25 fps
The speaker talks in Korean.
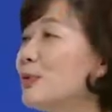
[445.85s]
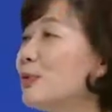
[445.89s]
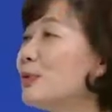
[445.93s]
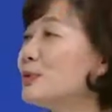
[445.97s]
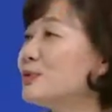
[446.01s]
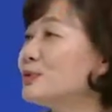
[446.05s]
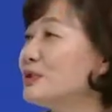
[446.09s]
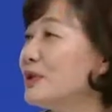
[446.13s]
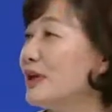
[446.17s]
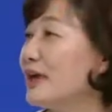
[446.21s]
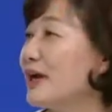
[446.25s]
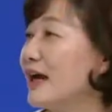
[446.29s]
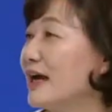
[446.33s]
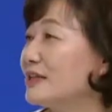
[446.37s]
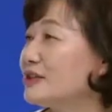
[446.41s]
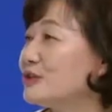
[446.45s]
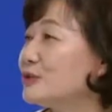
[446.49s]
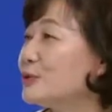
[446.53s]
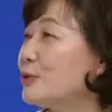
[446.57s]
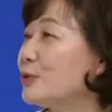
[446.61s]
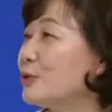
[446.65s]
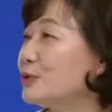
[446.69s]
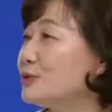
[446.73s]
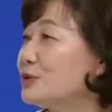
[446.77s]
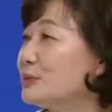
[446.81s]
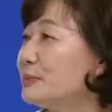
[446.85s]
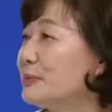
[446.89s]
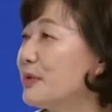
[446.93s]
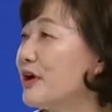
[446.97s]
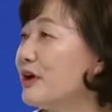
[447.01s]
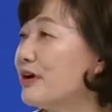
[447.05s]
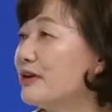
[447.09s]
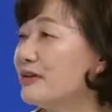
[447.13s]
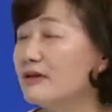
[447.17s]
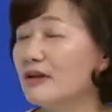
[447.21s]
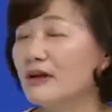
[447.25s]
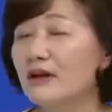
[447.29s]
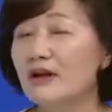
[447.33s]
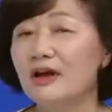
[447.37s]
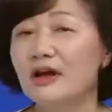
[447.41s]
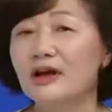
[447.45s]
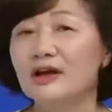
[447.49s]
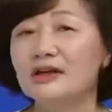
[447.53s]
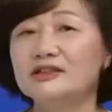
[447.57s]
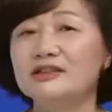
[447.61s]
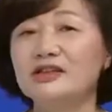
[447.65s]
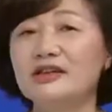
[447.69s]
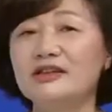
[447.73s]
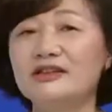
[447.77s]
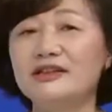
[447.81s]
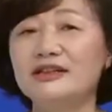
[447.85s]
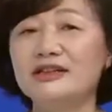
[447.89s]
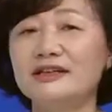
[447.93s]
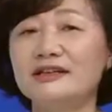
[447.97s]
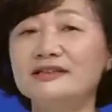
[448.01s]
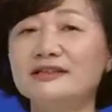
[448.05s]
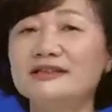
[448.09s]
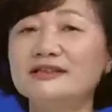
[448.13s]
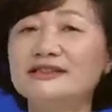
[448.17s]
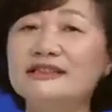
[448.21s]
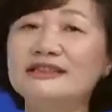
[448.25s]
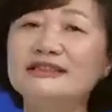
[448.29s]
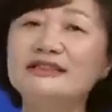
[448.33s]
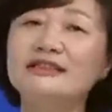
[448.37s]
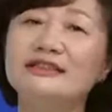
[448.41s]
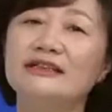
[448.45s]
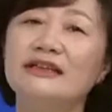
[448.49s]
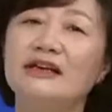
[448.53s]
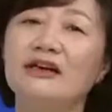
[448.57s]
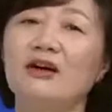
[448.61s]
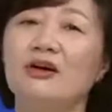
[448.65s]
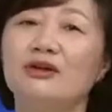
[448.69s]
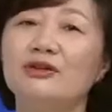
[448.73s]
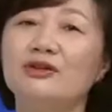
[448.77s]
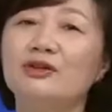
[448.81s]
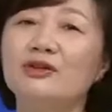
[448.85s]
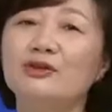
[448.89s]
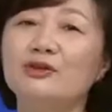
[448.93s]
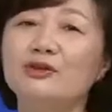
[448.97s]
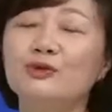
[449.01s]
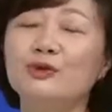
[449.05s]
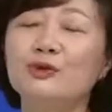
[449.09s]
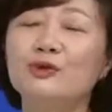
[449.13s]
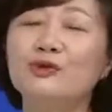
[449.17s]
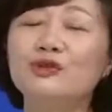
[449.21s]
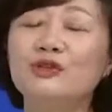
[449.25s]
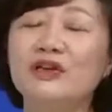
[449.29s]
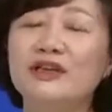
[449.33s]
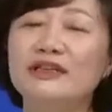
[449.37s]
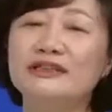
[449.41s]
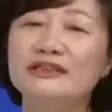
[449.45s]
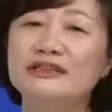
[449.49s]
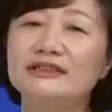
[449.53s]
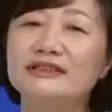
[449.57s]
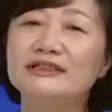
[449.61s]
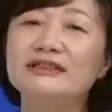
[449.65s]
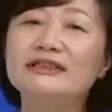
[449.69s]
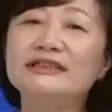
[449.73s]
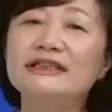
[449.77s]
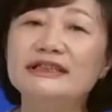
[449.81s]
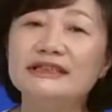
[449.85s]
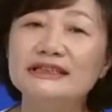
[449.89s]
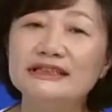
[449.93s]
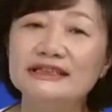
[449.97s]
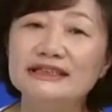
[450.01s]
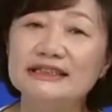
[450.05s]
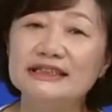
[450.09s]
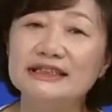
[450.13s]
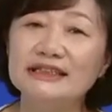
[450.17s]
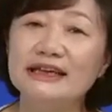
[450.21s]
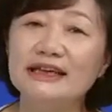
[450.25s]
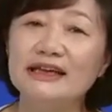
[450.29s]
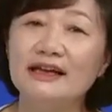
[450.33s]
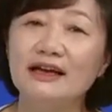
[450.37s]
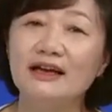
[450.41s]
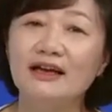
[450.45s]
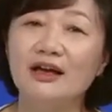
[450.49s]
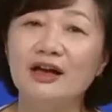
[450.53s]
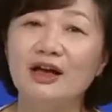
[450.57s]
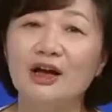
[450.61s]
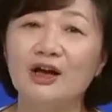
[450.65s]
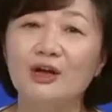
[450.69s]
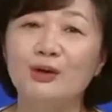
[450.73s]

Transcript: 보고서에 가지고 오시면 저희들이 그 진드기가 어떤 종류의 진드기인지